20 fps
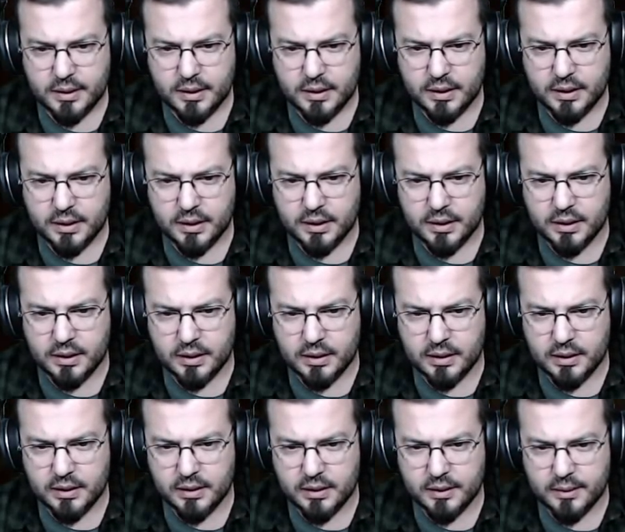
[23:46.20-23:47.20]

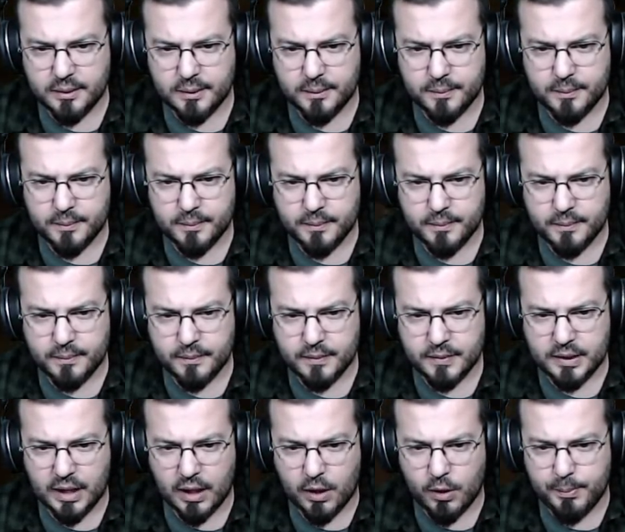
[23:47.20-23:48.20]
Eh,
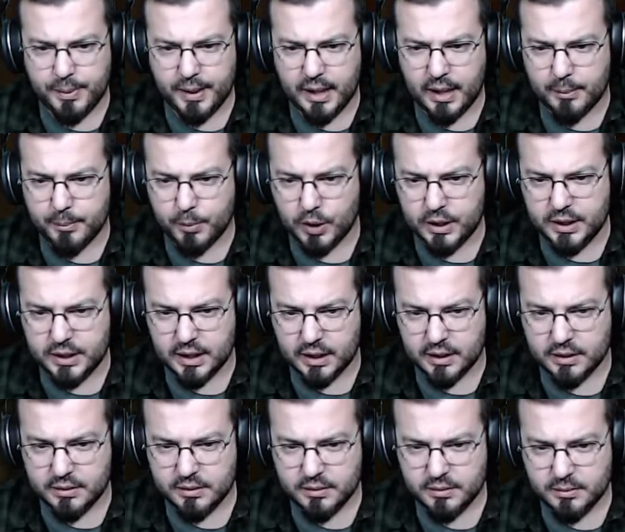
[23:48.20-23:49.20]
de ropa japonesa.
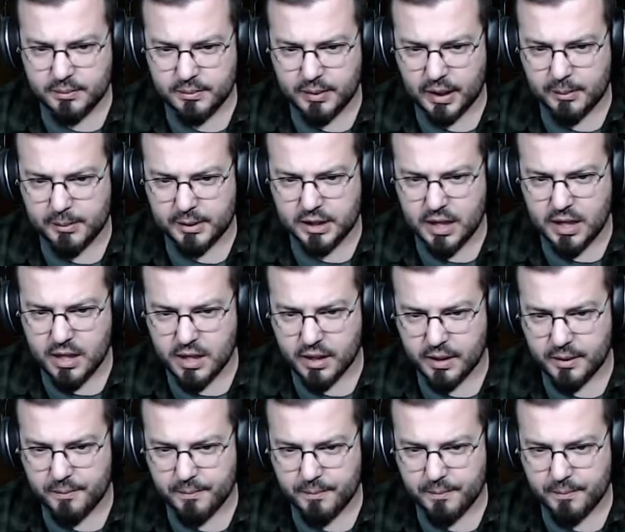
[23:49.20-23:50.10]
Para Mastinri.